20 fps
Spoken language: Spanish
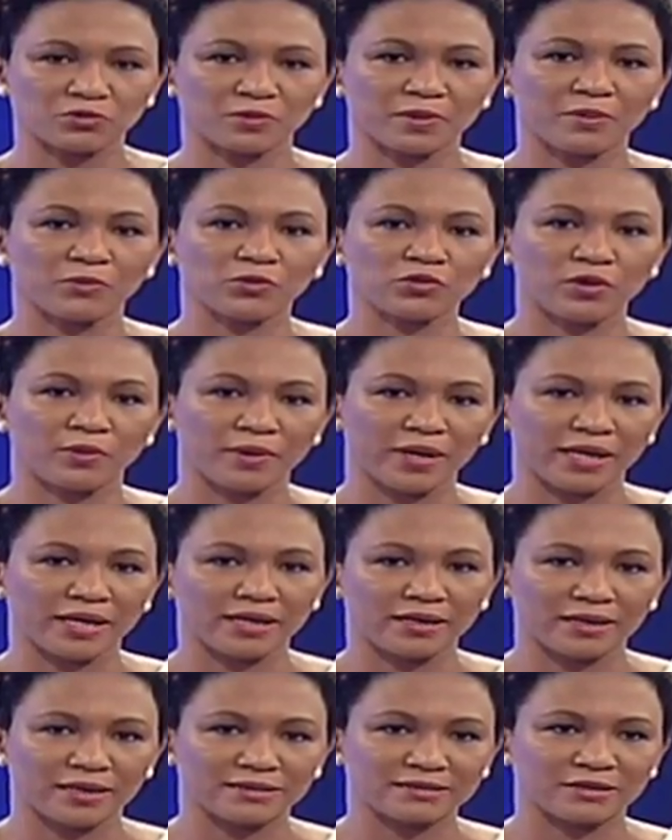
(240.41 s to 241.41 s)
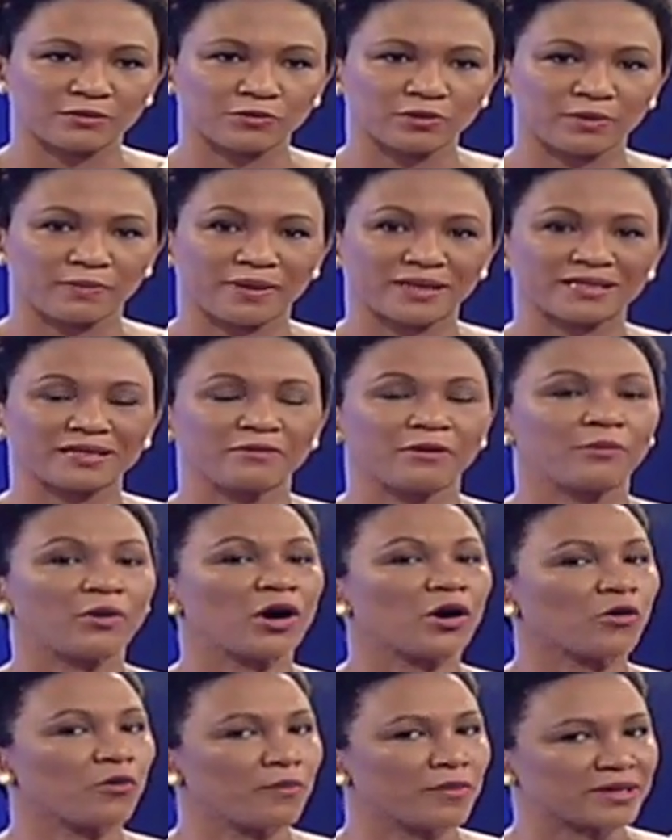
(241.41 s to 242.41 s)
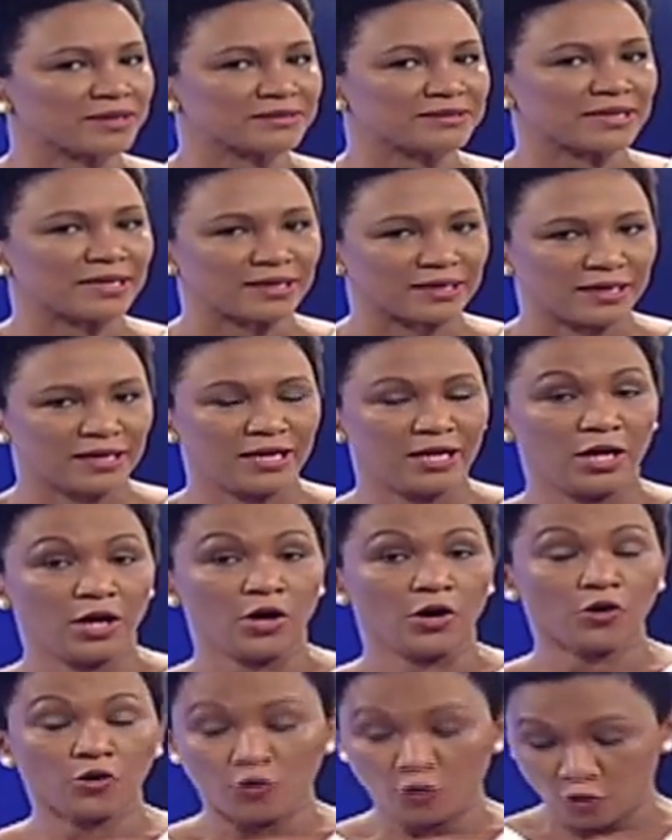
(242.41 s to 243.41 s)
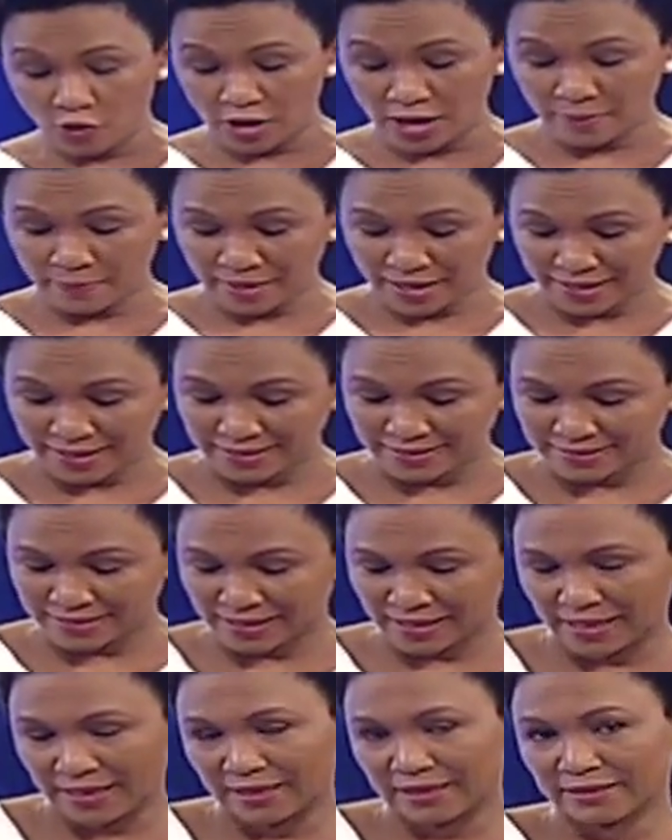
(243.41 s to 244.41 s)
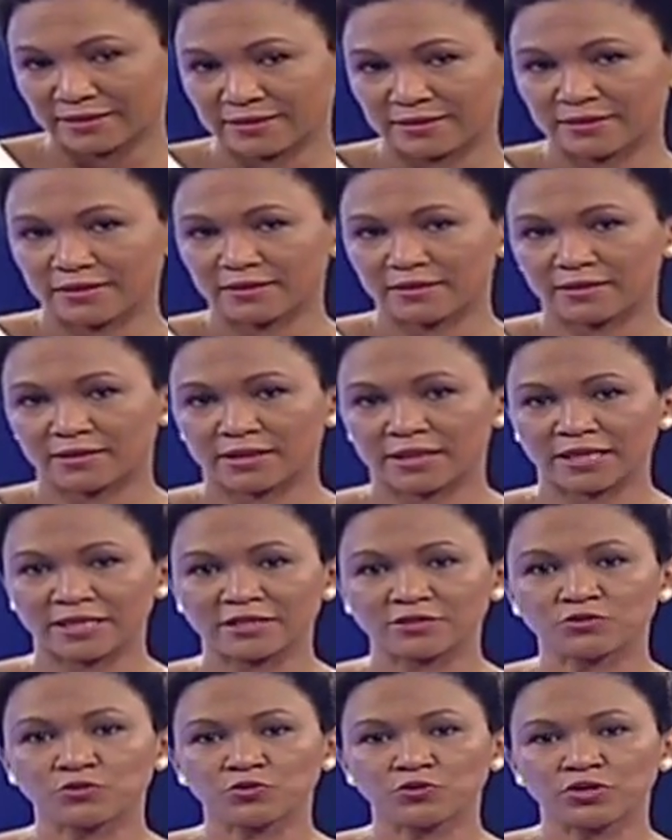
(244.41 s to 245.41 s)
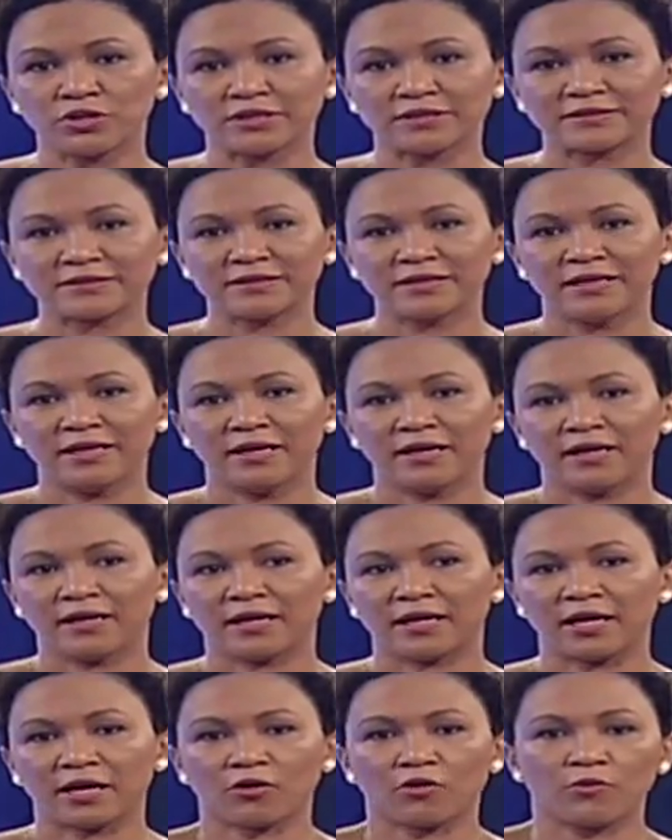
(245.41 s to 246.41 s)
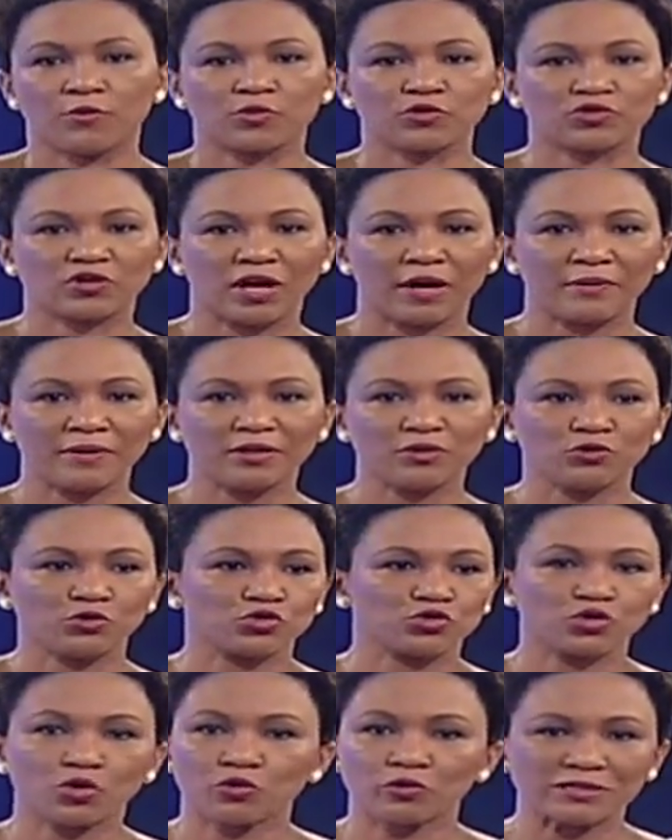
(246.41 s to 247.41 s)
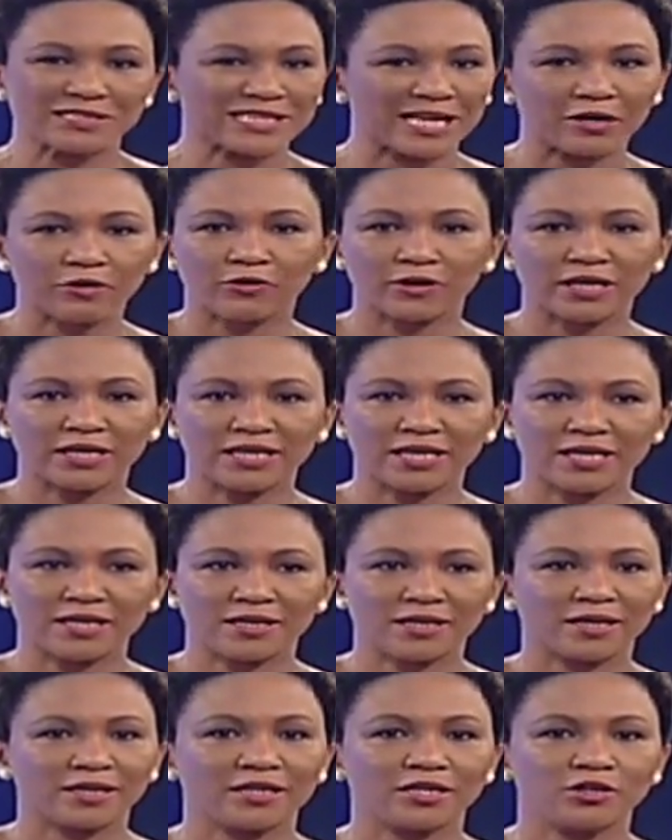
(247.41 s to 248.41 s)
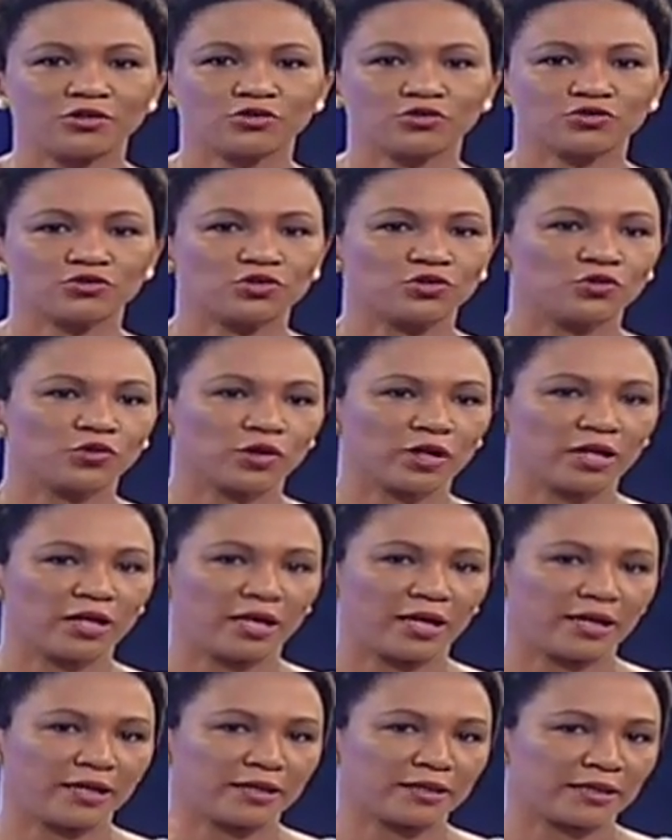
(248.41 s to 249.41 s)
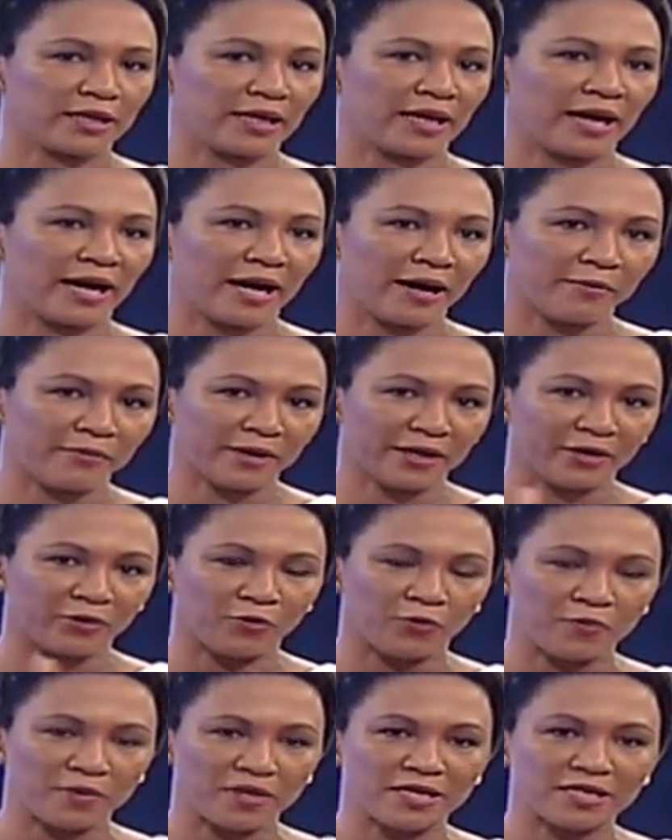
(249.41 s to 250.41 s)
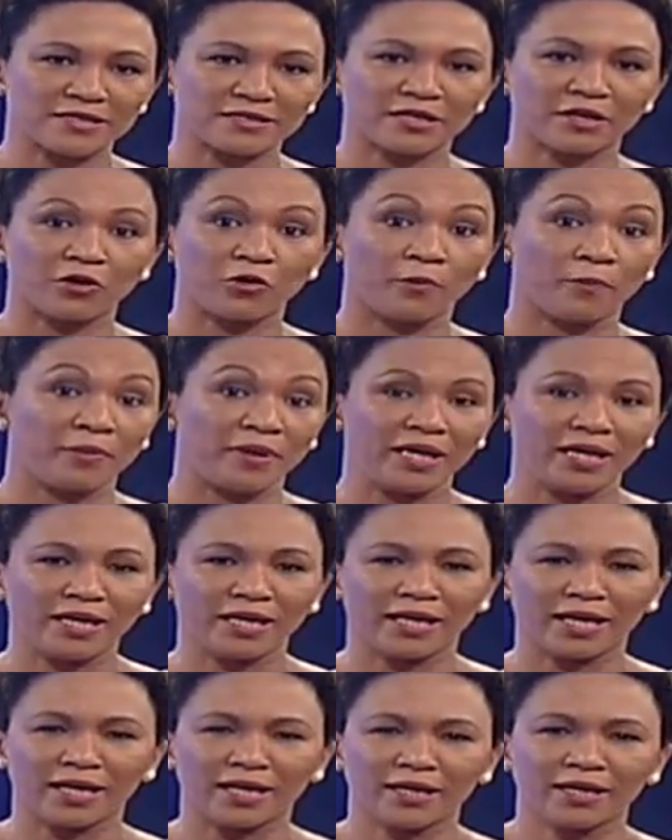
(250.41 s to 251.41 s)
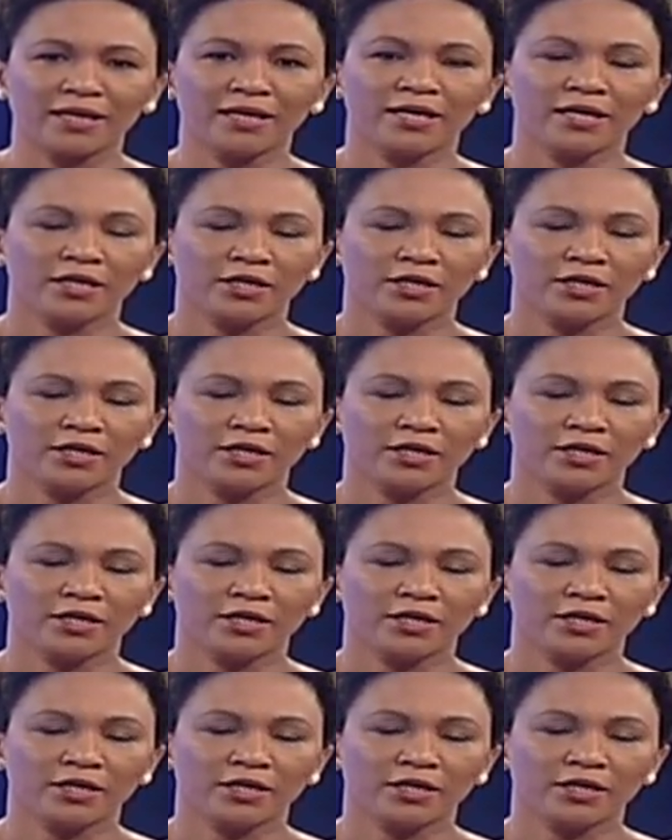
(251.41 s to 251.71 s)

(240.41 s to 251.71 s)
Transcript: vamos a ver la segunda parte y vamos a conversar con la magistrada Reyes Núñez, que como saben no solo está lo que Yeidri ha dicho, sino que la gente habla y comienza y opinan.